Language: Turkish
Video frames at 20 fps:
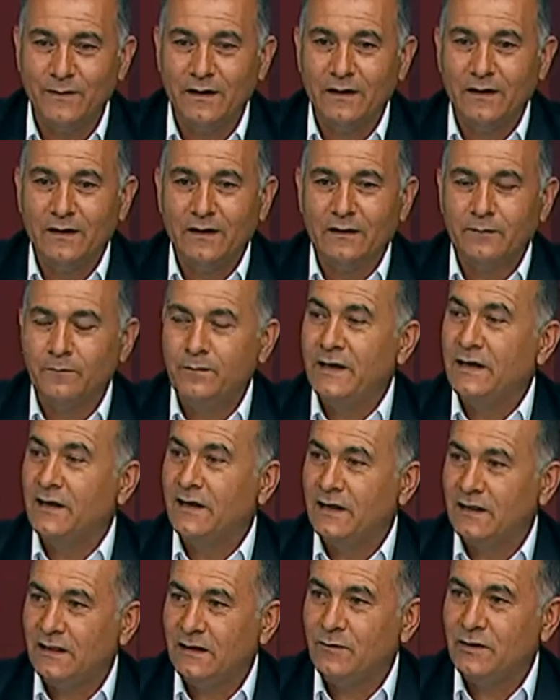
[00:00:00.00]
Evet.
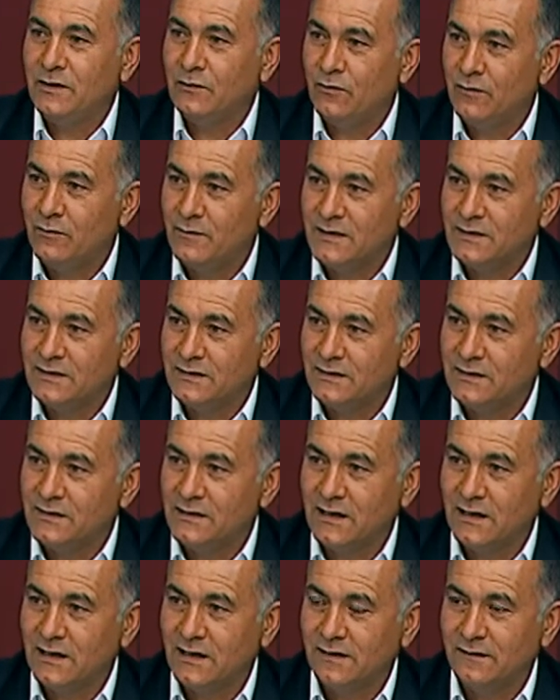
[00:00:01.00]
Bereketli bir yıl olmasını
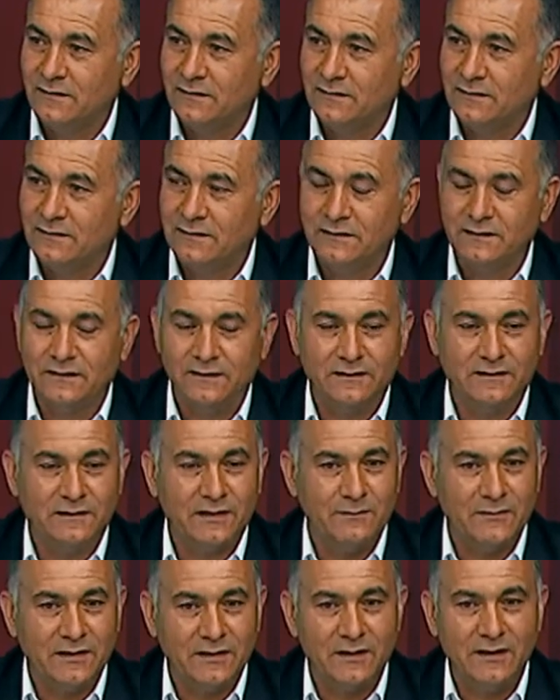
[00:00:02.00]
inşallah e,
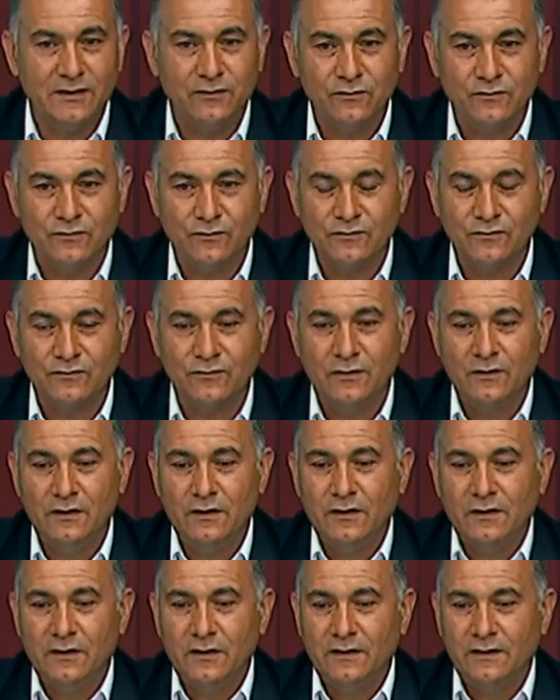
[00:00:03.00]
temenni ediyoruz.
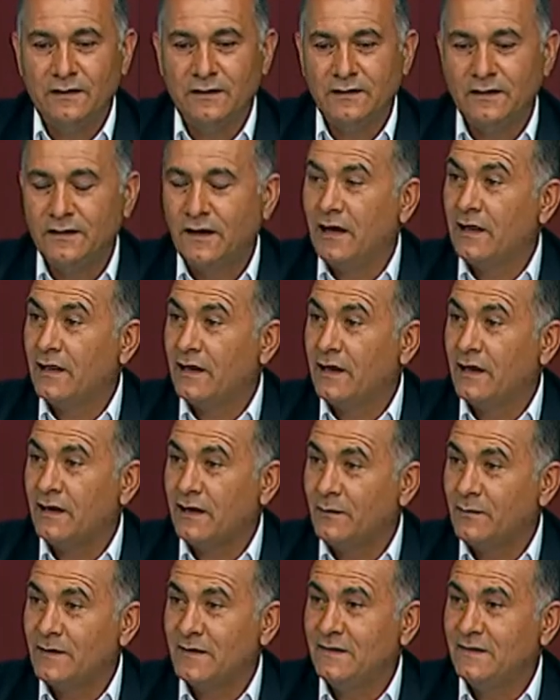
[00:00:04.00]
E, Allah
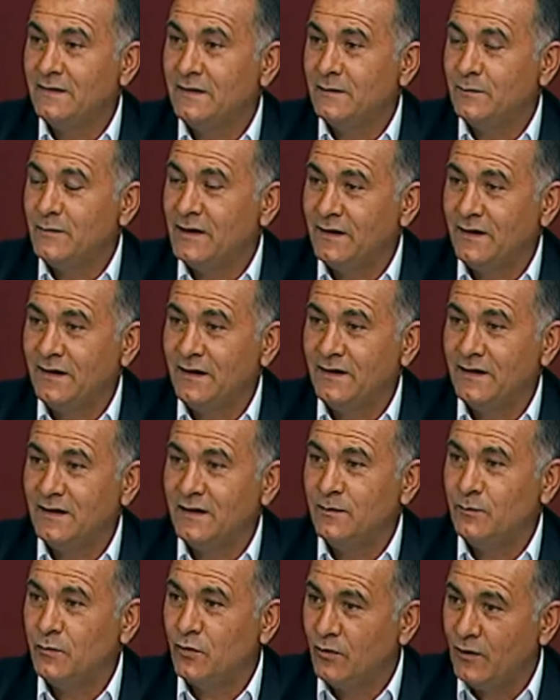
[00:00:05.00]
rahmetini,
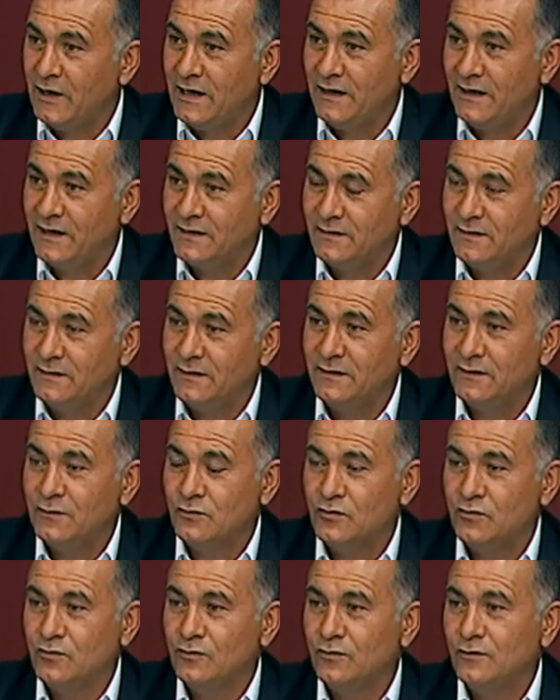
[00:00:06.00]
bereketini bol eyler ki
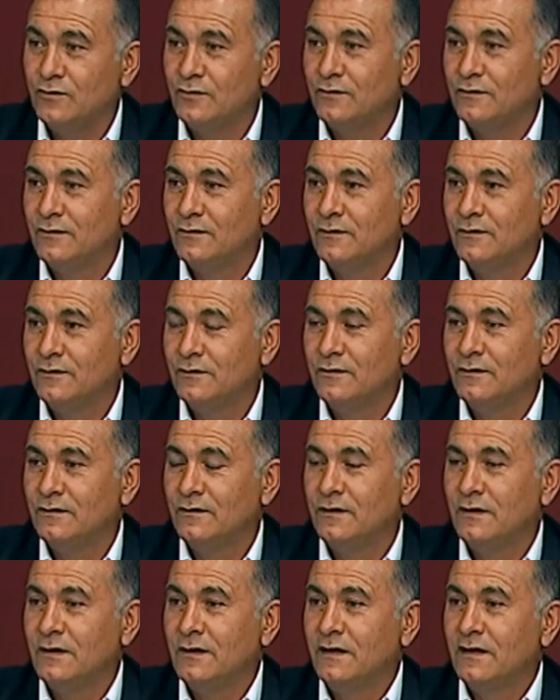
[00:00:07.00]
çünkü e,
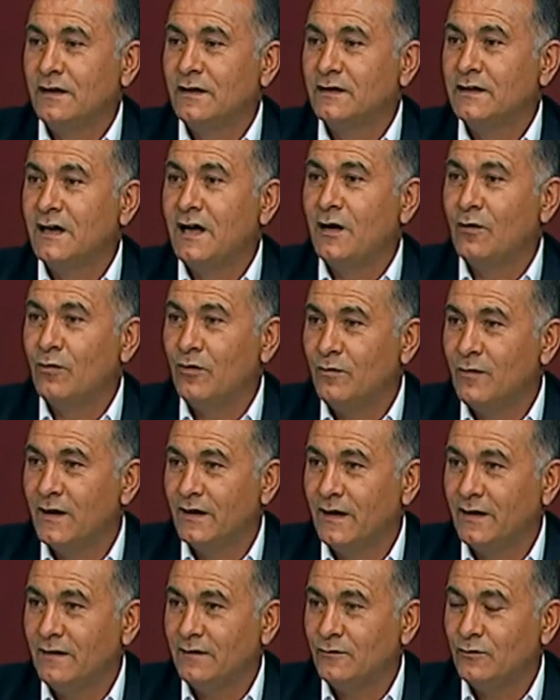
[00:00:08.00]
gıda
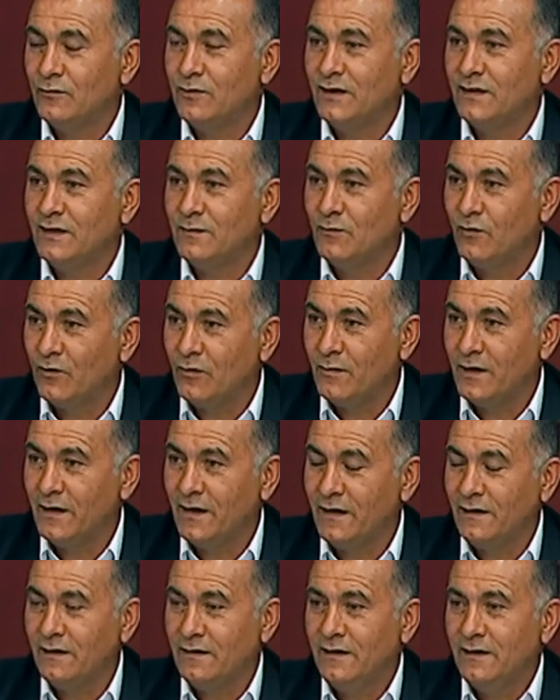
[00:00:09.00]
olmadan, üretim
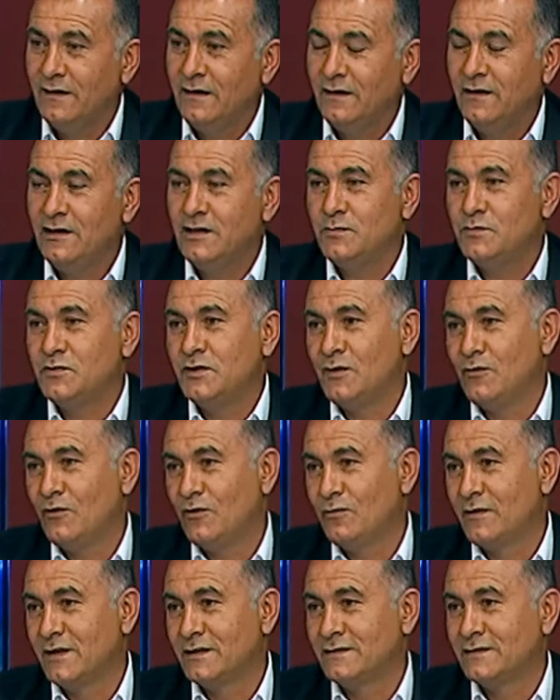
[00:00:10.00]
olmadan hiçbir şey
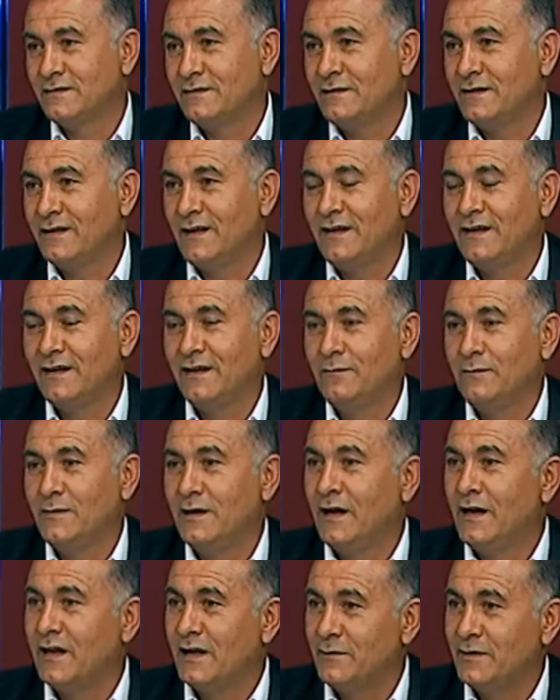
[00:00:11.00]
olmaz. E, evet. Hani
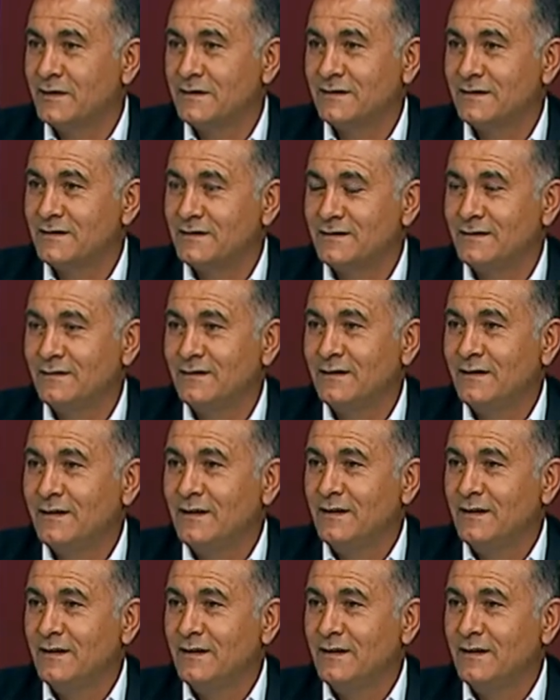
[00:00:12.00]
bir arabasız,